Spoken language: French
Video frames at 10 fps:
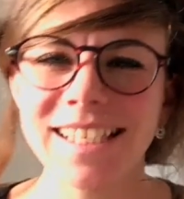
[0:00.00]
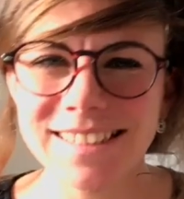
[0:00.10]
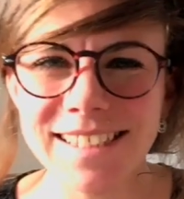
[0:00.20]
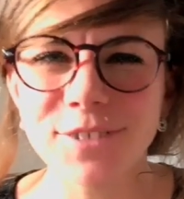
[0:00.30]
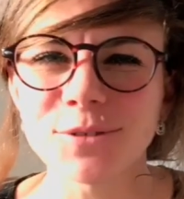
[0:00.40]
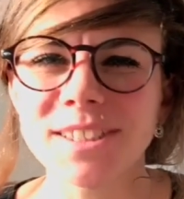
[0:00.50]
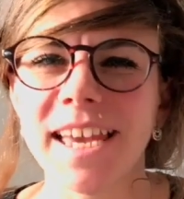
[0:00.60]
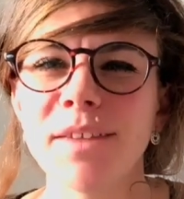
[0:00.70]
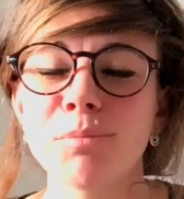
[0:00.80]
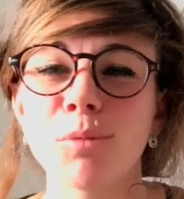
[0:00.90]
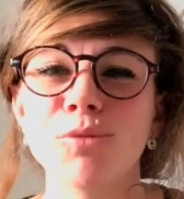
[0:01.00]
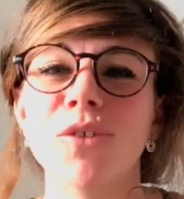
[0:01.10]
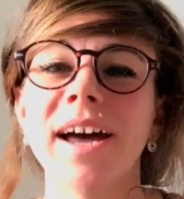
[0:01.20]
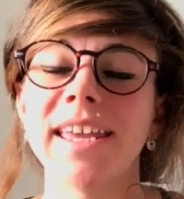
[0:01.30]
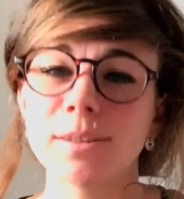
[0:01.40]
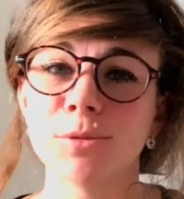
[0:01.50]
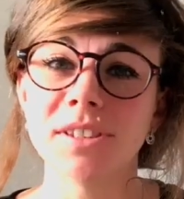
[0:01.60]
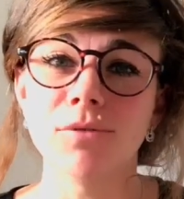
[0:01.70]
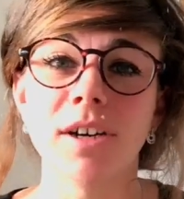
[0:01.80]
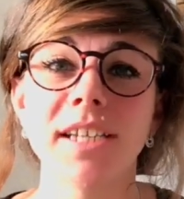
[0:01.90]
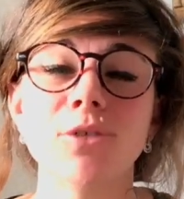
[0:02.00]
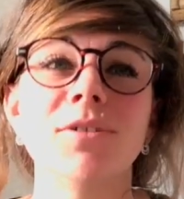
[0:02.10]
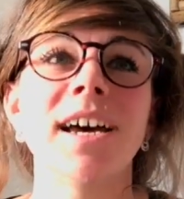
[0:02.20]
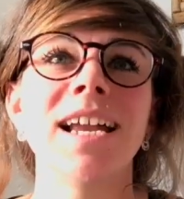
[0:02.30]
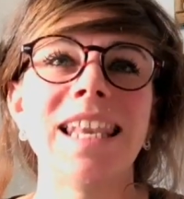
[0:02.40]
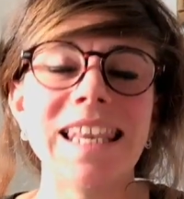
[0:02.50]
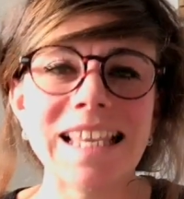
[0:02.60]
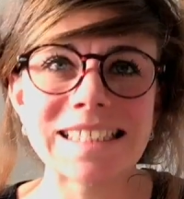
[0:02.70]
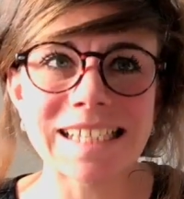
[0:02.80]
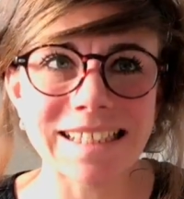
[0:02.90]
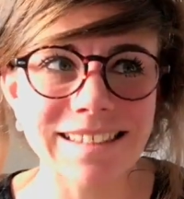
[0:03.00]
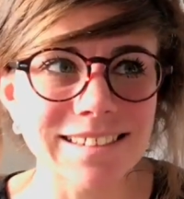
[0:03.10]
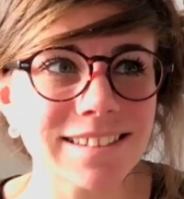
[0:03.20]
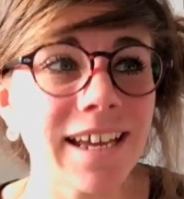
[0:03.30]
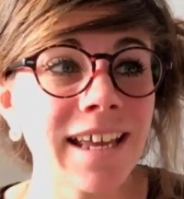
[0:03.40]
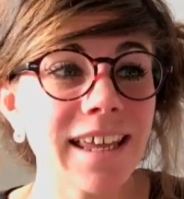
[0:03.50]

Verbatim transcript: six conseils pour pouvoir exposer vos résultats, les atteindre.